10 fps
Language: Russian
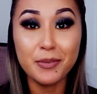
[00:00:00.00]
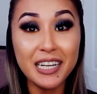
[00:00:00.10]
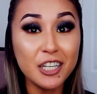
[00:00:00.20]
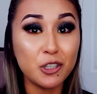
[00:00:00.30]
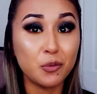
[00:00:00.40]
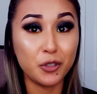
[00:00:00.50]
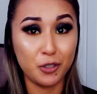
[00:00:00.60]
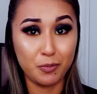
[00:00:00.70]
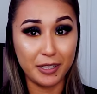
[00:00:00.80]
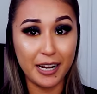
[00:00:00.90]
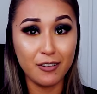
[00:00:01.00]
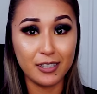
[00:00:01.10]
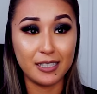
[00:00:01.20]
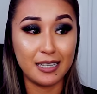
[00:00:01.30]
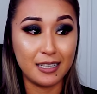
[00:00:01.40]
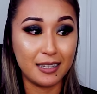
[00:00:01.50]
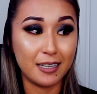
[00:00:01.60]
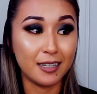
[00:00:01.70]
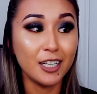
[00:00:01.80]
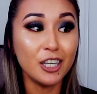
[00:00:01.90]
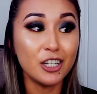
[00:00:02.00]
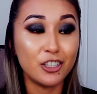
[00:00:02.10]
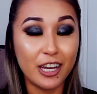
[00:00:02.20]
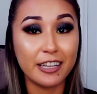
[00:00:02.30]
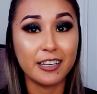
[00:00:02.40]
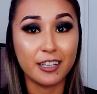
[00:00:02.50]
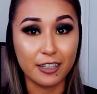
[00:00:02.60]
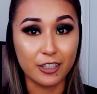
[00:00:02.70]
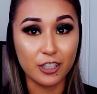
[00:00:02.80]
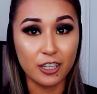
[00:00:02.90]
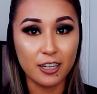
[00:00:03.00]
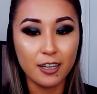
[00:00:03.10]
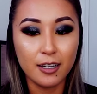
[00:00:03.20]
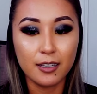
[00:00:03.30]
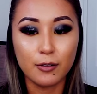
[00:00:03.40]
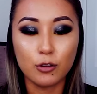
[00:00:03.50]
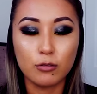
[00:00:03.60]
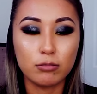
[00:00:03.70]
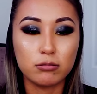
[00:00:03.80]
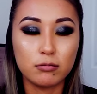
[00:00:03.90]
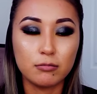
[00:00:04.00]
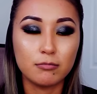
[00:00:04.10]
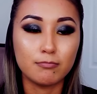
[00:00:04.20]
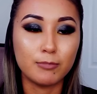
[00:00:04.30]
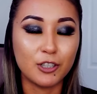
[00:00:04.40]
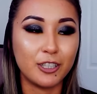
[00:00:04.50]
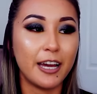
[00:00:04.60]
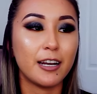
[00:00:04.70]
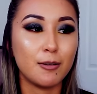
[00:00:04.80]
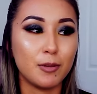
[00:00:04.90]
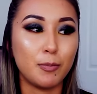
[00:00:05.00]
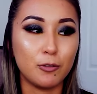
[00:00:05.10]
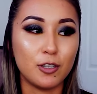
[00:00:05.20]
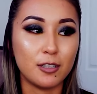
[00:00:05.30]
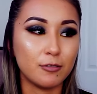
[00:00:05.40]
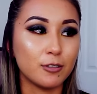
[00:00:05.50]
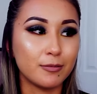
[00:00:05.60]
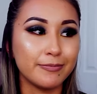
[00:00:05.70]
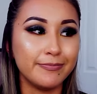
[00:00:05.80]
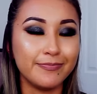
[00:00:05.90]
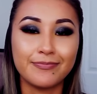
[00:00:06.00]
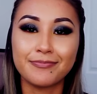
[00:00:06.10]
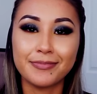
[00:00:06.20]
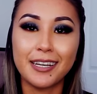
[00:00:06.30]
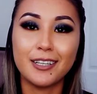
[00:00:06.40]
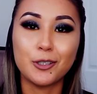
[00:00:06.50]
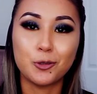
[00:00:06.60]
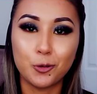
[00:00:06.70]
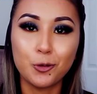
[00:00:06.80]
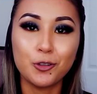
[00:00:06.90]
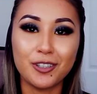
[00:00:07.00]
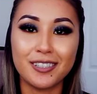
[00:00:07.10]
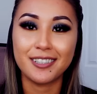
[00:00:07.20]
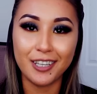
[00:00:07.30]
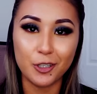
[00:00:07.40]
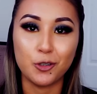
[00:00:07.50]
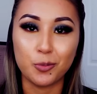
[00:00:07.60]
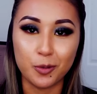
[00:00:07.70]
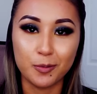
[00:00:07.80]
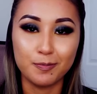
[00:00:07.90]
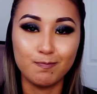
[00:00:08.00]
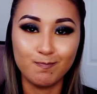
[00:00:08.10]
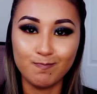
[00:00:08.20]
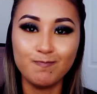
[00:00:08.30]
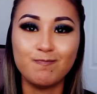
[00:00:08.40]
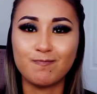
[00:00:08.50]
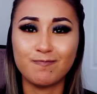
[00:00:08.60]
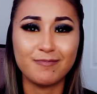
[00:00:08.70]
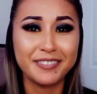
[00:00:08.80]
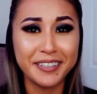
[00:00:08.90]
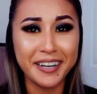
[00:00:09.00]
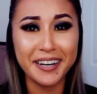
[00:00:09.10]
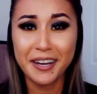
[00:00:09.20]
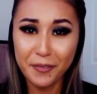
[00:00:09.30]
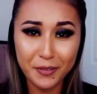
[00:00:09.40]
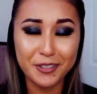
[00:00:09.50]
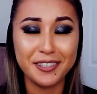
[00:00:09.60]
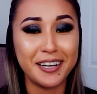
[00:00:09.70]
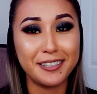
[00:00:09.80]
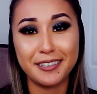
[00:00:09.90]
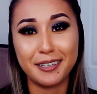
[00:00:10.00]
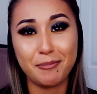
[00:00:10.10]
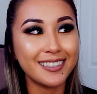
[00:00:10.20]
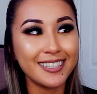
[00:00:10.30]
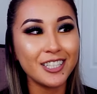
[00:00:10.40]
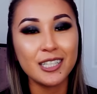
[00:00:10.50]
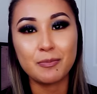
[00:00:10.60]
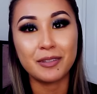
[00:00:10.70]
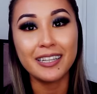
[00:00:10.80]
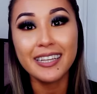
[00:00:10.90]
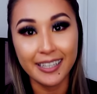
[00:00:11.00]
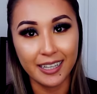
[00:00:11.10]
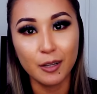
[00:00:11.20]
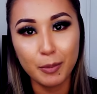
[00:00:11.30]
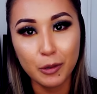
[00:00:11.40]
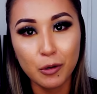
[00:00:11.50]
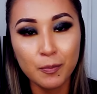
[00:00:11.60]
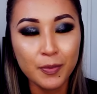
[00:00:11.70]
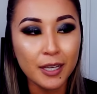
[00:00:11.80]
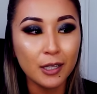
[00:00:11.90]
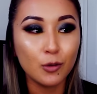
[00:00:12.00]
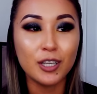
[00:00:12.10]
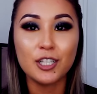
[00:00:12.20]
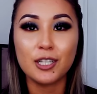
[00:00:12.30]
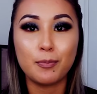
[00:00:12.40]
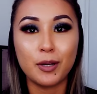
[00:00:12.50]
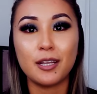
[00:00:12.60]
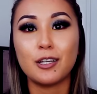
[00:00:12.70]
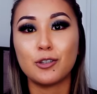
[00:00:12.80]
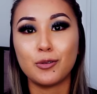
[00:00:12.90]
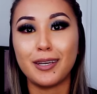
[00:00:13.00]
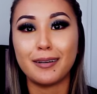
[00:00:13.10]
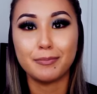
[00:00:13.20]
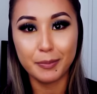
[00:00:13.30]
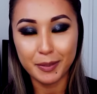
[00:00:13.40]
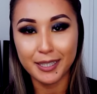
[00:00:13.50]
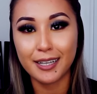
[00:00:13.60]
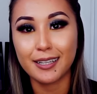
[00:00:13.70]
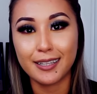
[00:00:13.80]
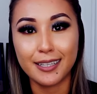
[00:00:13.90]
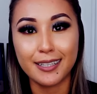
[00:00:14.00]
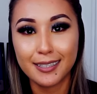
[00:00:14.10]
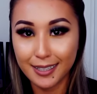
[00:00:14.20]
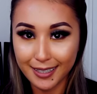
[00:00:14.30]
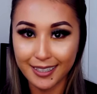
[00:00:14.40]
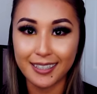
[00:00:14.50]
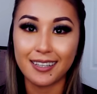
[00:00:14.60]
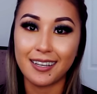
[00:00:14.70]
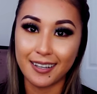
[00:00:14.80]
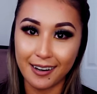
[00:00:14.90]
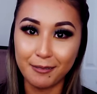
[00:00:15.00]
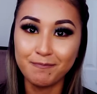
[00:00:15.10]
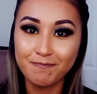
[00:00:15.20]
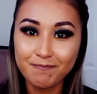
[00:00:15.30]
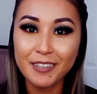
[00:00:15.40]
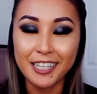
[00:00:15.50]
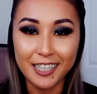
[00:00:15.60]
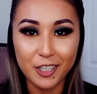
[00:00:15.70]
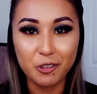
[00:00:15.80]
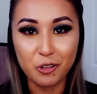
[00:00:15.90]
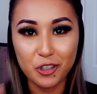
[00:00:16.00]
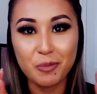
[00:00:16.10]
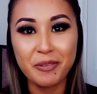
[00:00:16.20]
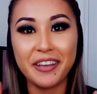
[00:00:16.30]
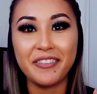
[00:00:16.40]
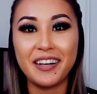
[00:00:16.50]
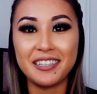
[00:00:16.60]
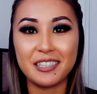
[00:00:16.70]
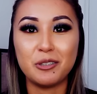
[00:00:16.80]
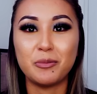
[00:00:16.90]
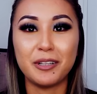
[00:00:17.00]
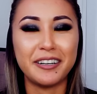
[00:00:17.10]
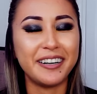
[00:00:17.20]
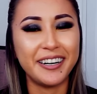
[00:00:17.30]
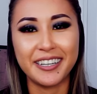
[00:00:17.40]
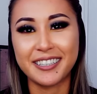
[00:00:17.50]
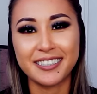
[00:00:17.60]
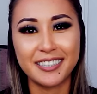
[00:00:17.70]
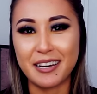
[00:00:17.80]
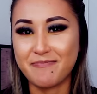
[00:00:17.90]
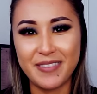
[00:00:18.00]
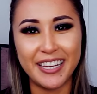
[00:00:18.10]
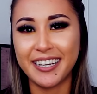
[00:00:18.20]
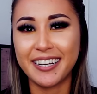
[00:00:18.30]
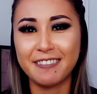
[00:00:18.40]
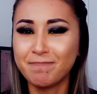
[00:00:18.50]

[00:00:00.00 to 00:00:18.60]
Мне лично очень понравилось, это жареные крылышки. И вот пожарили мне, получается, вот скушаю кетчупом. Ммм, какая вкуснятина, ребят. Если честно, надоело потом. Ну, конечно, я поняла, что я пополнила на несколько килограмм щечки появились и думала, ах, Америка.